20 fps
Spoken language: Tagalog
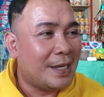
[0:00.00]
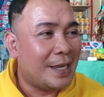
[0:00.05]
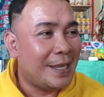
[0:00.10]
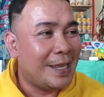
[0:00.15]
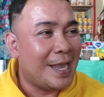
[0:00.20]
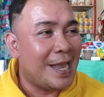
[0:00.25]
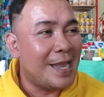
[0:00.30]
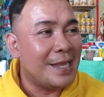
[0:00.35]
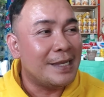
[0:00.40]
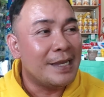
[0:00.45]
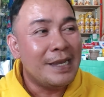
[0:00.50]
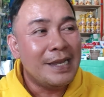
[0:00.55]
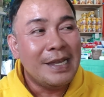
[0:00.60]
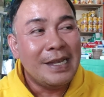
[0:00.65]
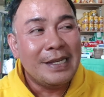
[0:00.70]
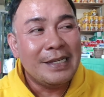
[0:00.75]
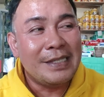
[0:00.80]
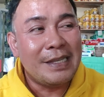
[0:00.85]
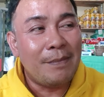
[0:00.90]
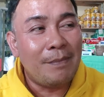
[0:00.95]
Ayan.
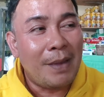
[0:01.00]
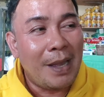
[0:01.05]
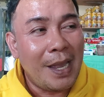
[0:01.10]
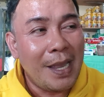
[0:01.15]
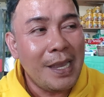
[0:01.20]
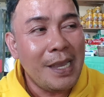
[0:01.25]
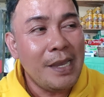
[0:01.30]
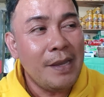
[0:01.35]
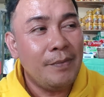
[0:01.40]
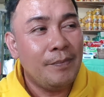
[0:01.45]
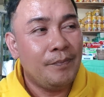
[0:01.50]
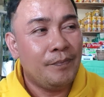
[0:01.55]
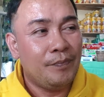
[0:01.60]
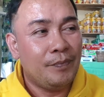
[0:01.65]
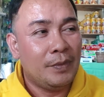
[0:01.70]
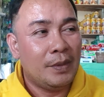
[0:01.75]
Sa may...